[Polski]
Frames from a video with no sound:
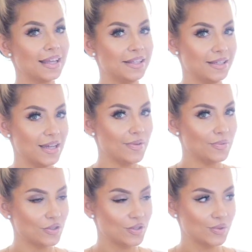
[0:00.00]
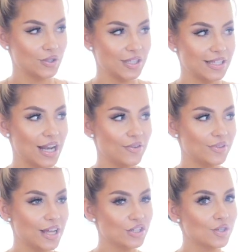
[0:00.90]
Nie wiem, czy to słyszycie, ale w
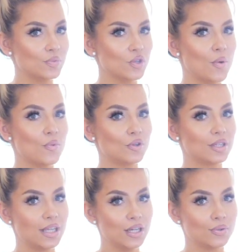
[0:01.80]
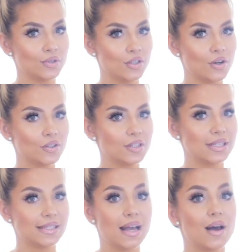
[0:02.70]
naszym domu od kilku
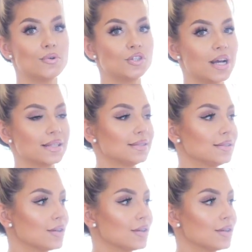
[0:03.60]
tygodni cały czas